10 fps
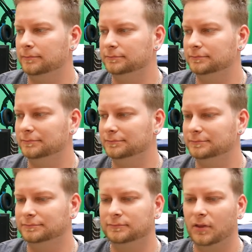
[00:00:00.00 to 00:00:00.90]
Wasser.
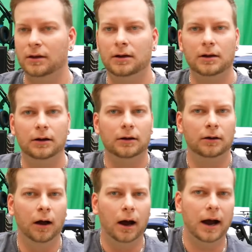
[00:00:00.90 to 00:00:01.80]

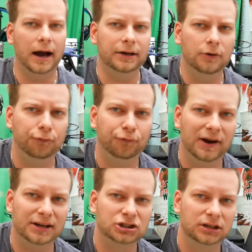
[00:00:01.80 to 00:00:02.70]
Eine
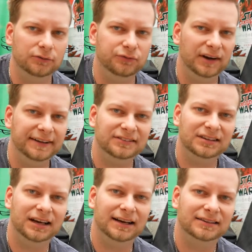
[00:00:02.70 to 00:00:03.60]
Flasche
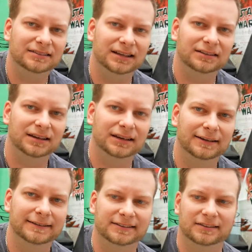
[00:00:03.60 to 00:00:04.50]
Wasser ist da
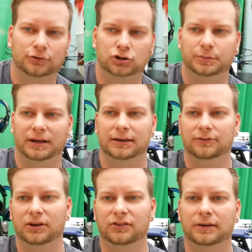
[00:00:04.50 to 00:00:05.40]
drinnen. Das ist so schwer
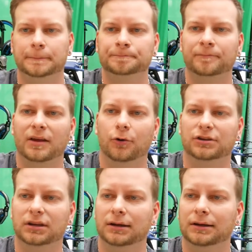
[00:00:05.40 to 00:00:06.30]
gewesen.
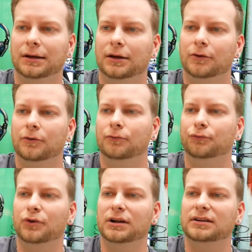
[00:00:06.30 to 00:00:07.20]
Okay,
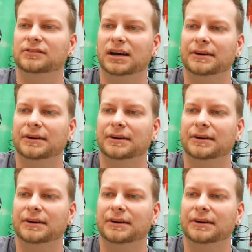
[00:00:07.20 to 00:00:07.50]
Wilsa